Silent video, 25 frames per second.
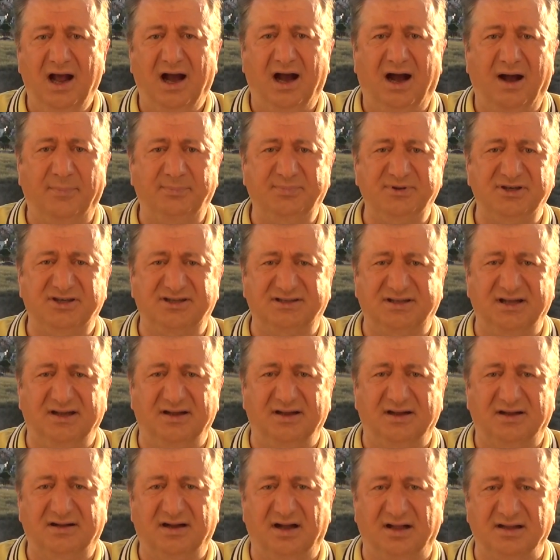hapiste
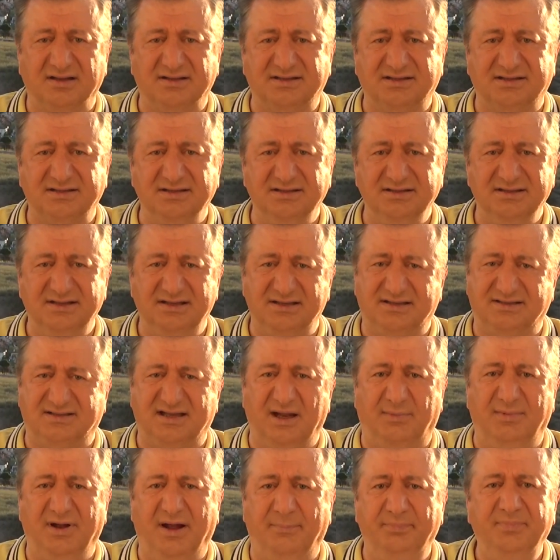kalsın
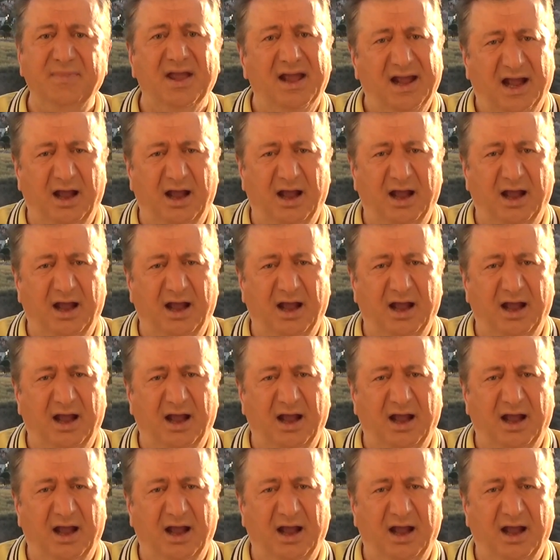istemem.